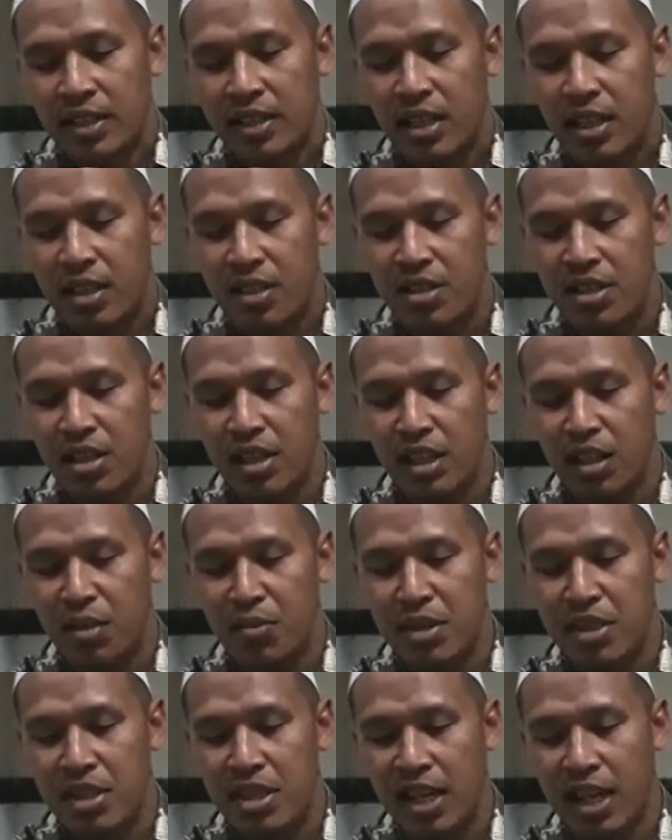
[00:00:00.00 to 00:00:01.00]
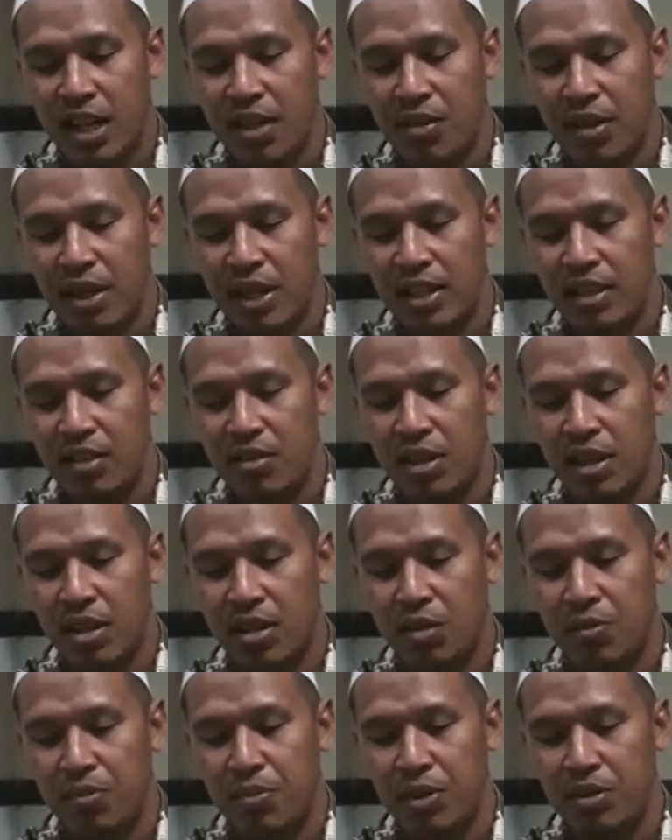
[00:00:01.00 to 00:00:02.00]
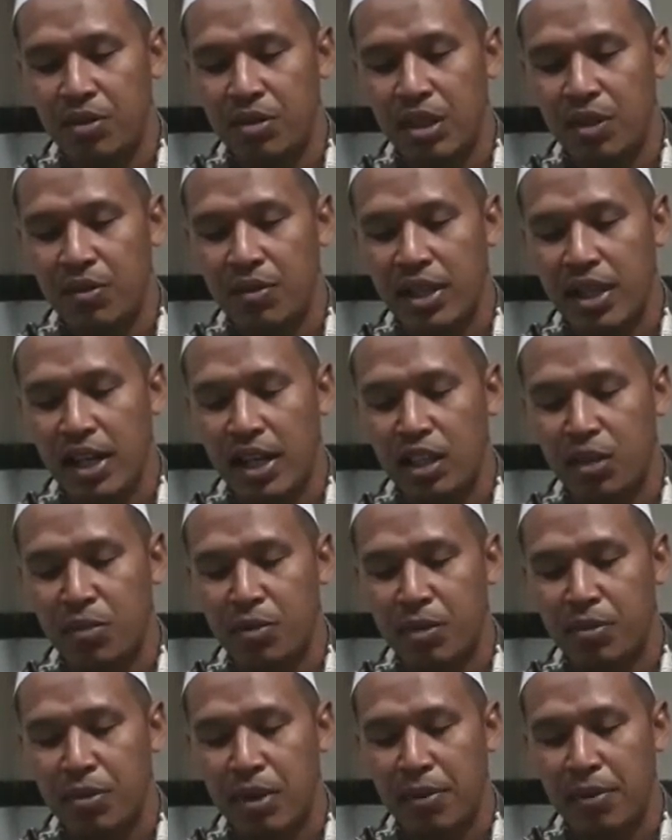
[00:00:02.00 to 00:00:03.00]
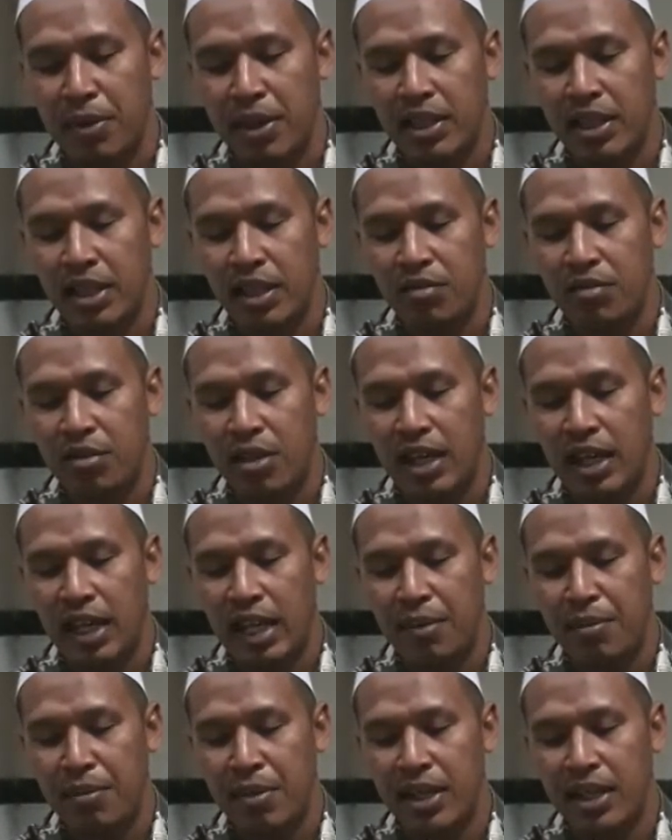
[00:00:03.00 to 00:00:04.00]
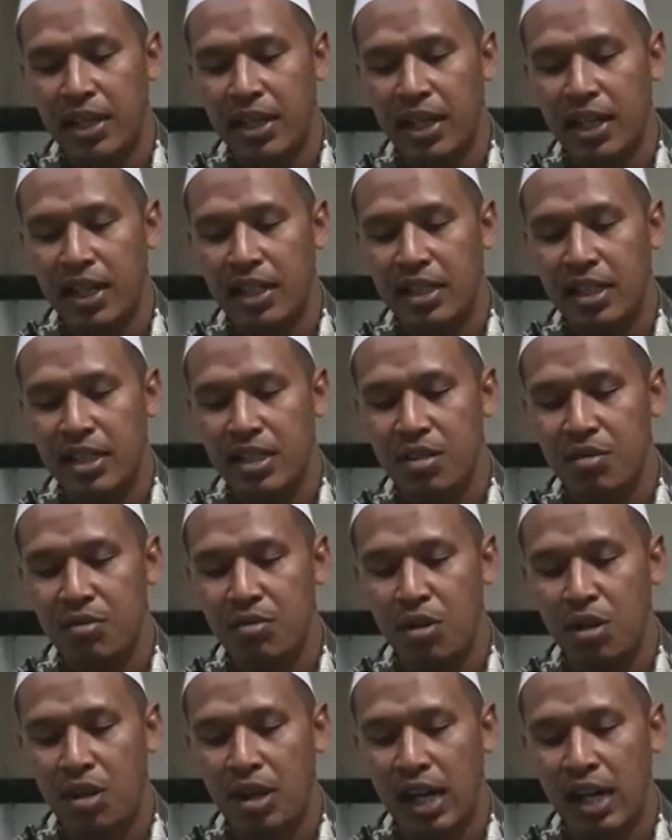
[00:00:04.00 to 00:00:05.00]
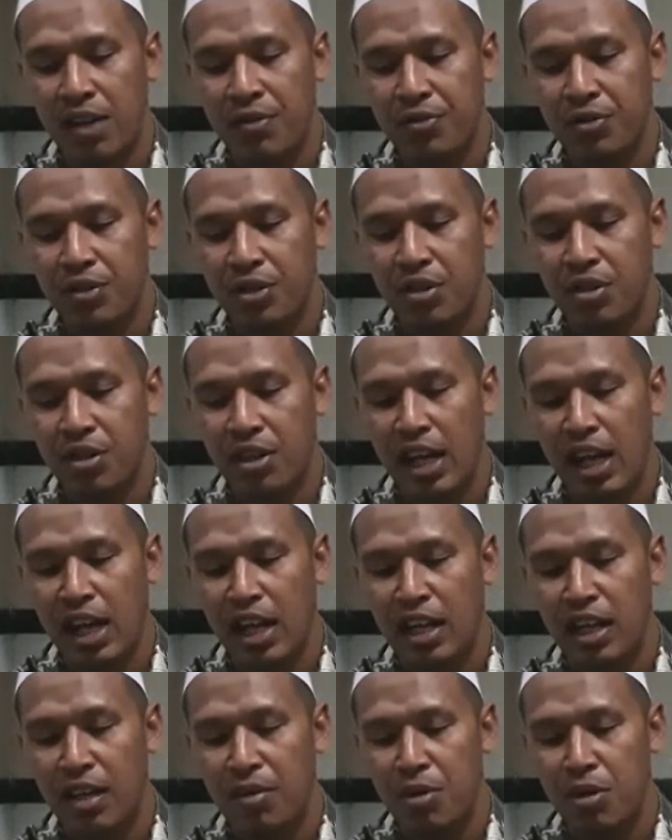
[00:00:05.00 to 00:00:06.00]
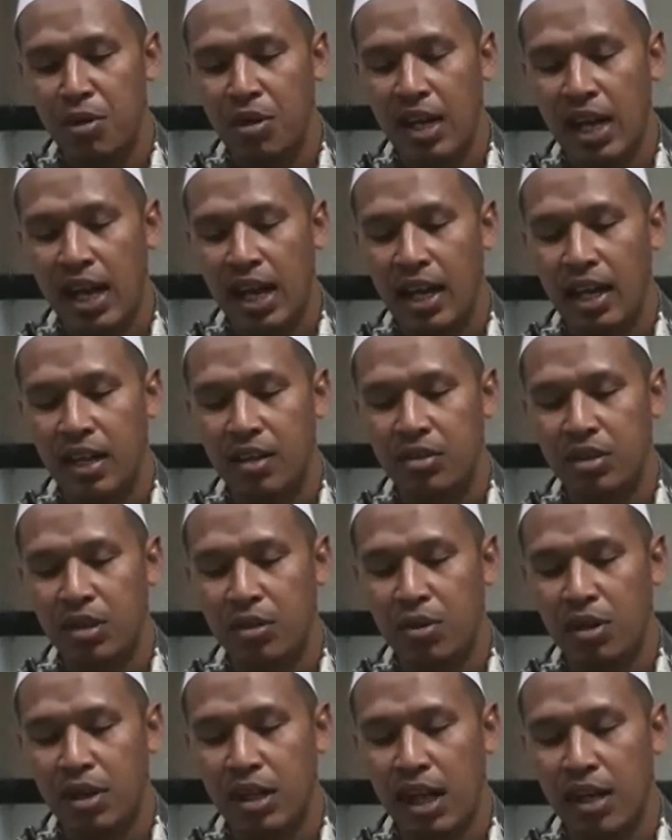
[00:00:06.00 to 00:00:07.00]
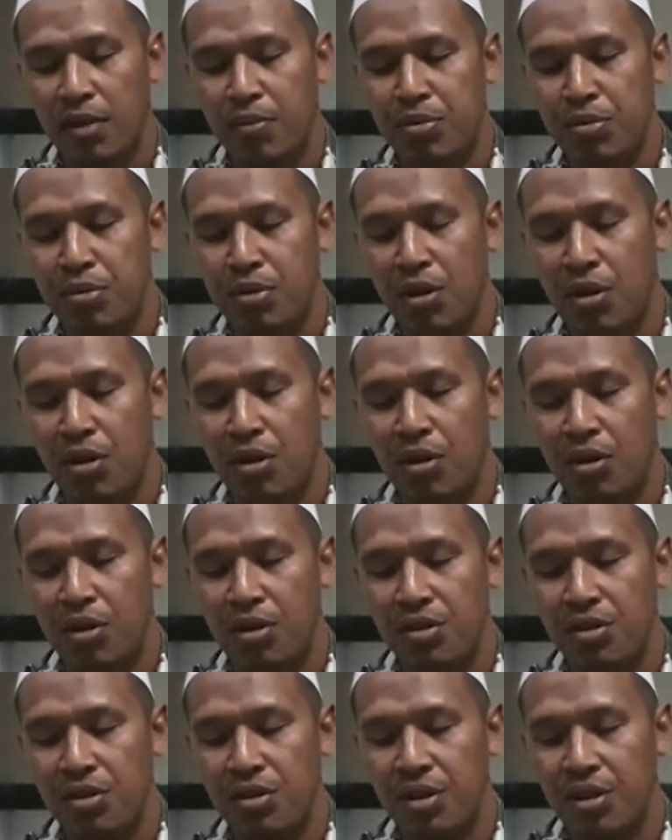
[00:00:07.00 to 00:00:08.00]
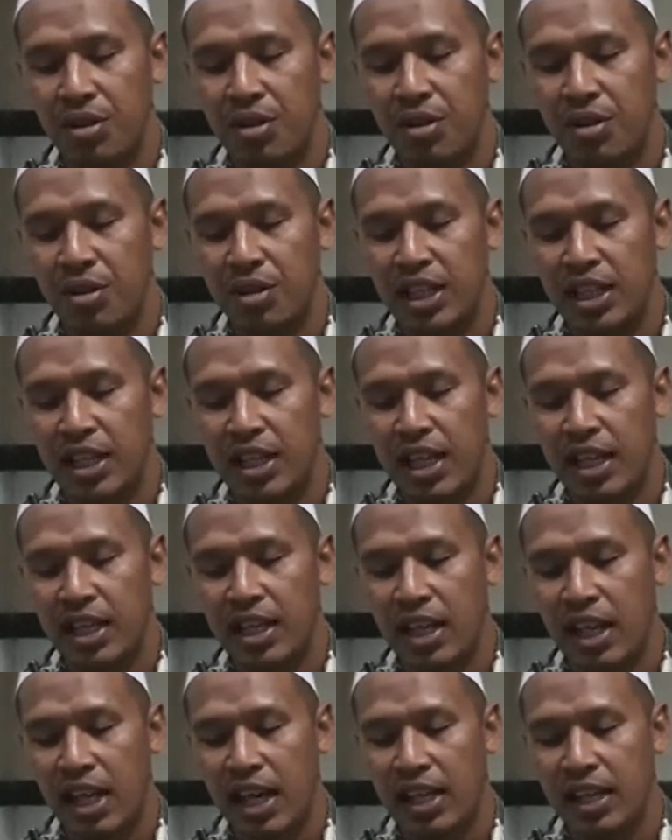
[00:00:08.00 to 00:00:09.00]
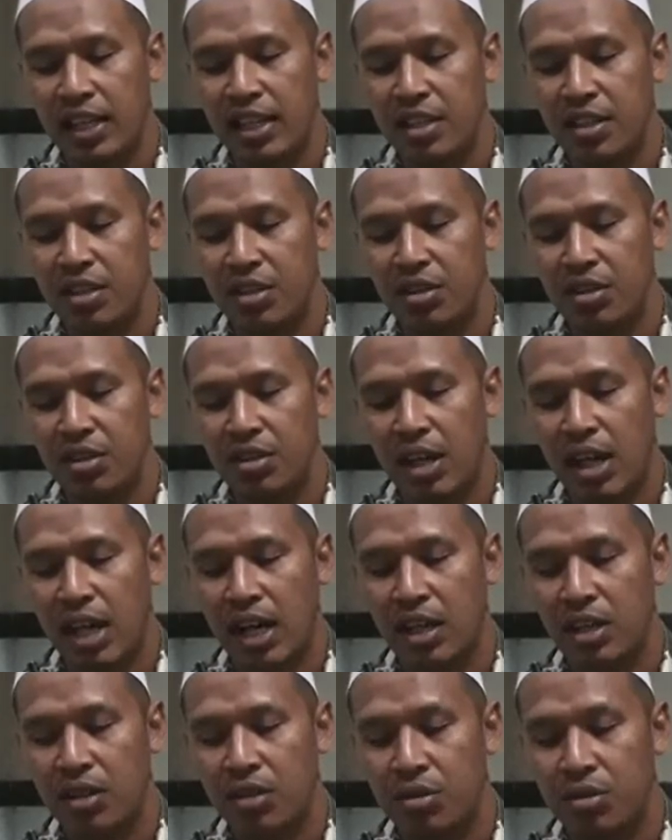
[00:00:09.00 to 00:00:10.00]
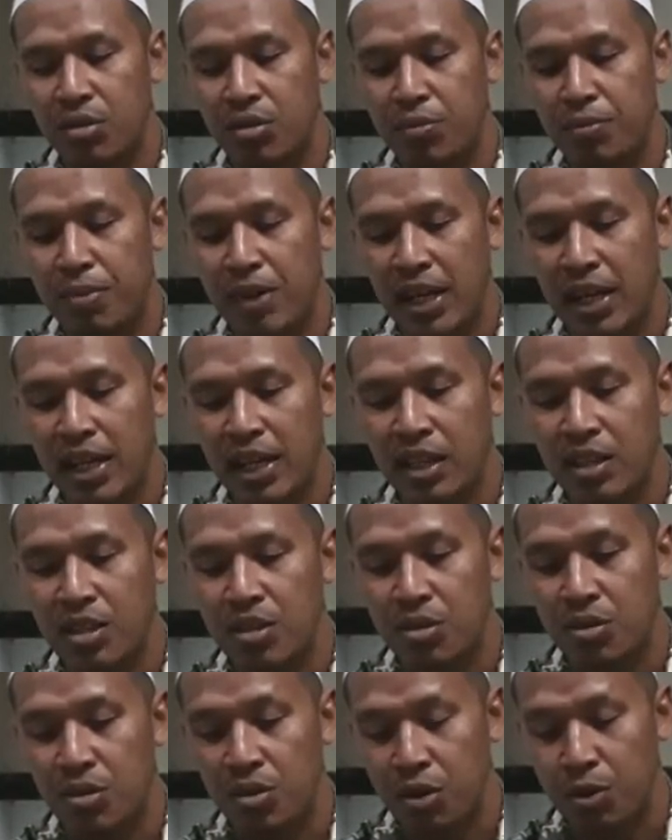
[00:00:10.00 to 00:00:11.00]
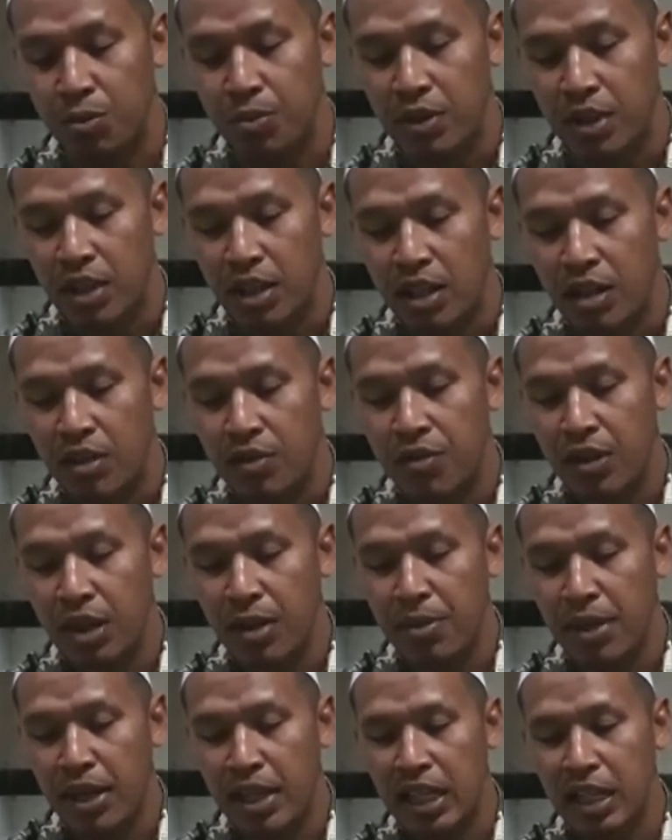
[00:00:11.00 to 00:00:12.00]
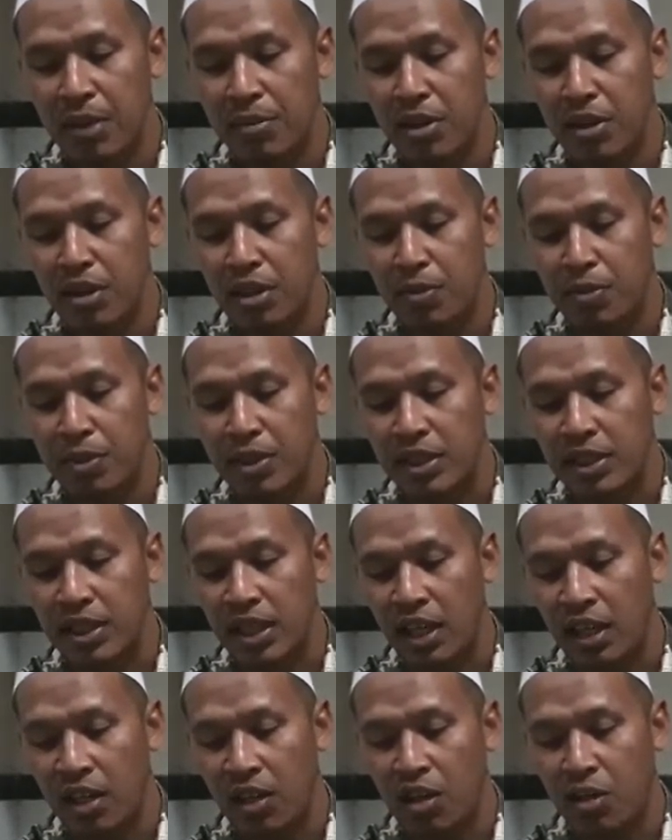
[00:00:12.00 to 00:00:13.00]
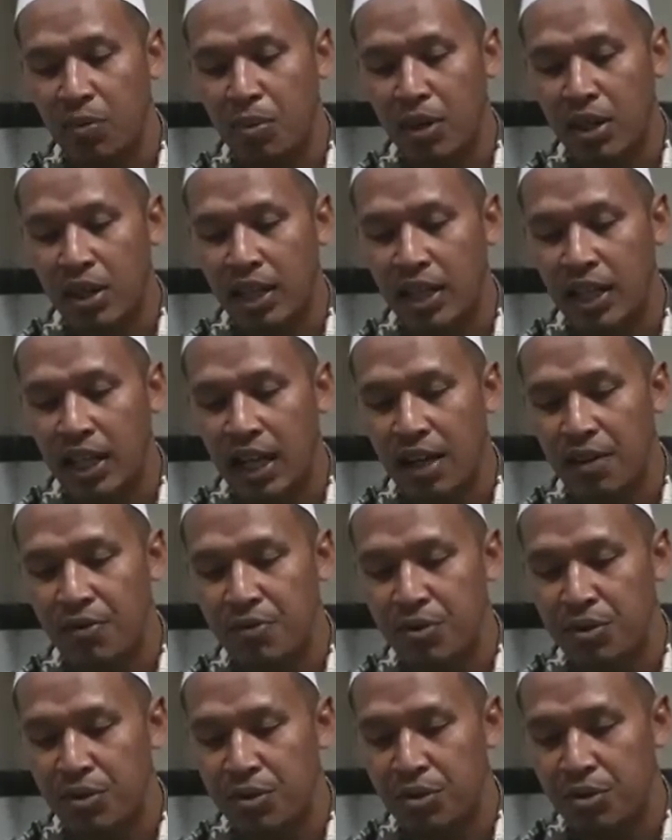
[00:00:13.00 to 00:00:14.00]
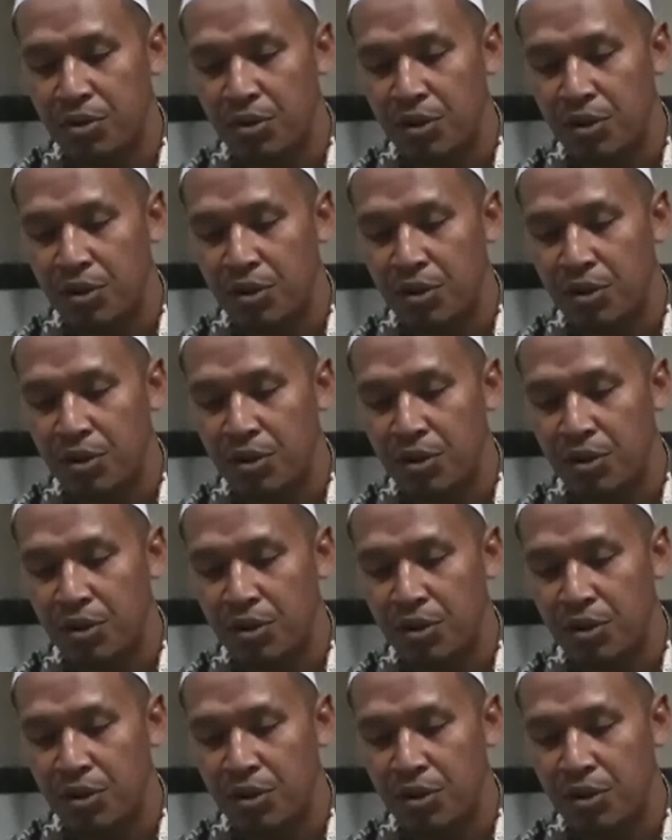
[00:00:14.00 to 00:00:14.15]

Terus yang nomor sekawan warobi utawi kang nomor papat iku alaman ing ngatasi wong aftara kang mokah utawa kang buka dhunnan halinyono al huruba ing suruh fabana mongko bertelo opo khilafu